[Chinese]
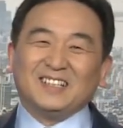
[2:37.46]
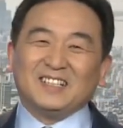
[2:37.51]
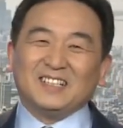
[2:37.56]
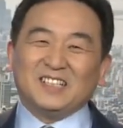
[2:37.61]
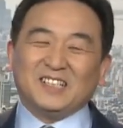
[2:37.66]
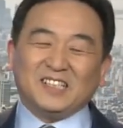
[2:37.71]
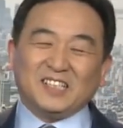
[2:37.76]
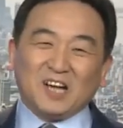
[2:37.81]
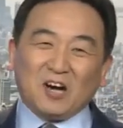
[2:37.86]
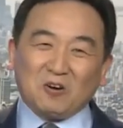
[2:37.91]

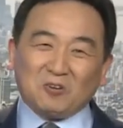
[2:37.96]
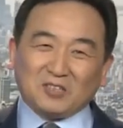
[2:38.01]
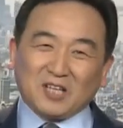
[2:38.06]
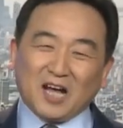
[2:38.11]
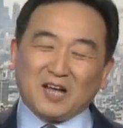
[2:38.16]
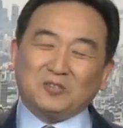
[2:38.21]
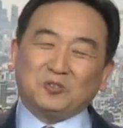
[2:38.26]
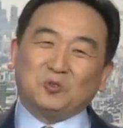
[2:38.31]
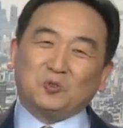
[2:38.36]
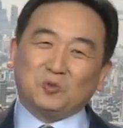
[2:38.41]
笑
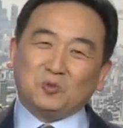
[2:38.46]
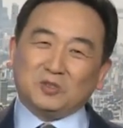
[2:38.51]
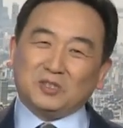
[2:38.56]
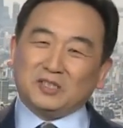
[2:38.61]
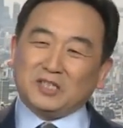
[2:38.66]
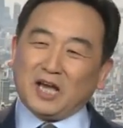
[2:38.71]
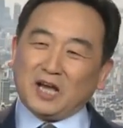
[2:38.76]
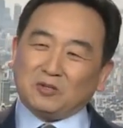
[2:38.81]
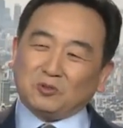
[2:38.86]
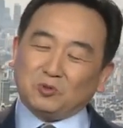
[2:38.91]
谈中
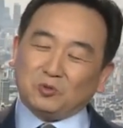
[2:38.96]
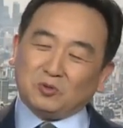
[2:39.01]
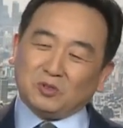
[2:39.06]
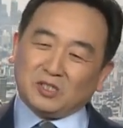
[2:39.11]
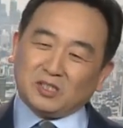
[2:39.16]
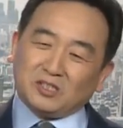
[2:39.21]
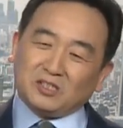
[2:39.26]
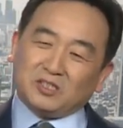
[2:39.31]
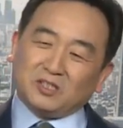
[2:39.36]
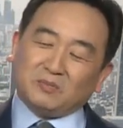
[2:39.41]
讲出
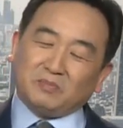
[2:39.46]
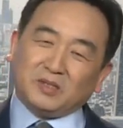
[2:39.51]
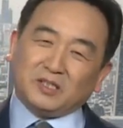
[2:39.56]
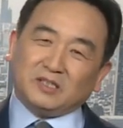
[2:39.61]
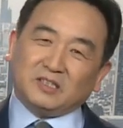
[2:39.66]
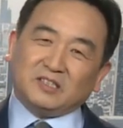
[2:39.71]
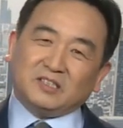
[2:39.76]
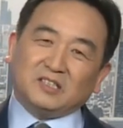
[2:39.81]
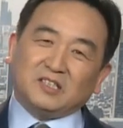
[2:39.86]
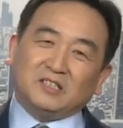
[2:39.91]
了生
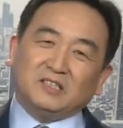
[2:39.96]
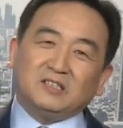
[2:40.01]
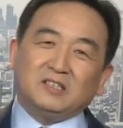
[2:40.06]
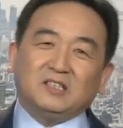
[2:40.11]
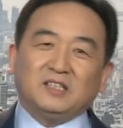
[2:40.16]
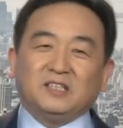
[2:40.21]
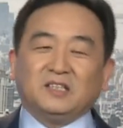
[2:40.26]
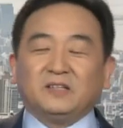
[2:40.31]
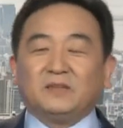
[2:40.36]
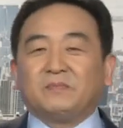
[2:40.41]
命的真
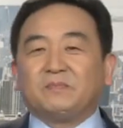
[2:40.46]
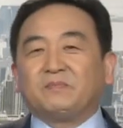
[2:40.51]
谛，